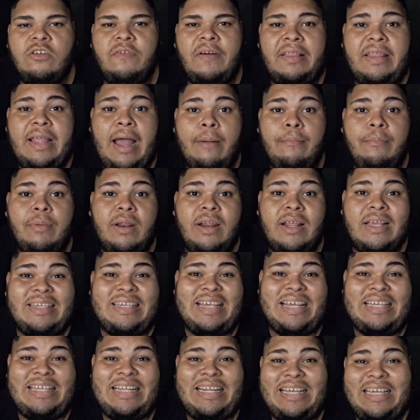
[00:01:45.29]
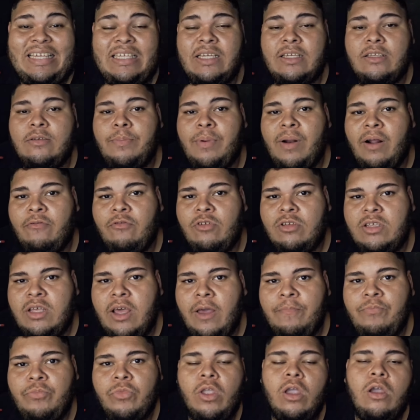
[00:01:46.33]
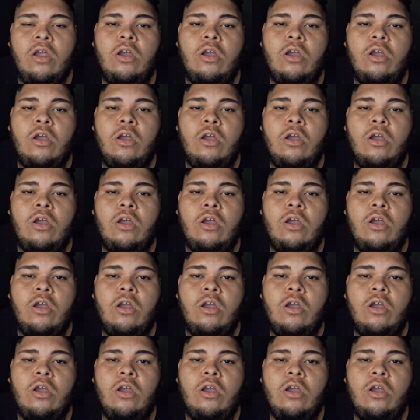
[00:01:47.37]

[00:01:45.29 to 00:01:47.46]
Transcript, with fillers: vai estar tá abrindo essas listas para você.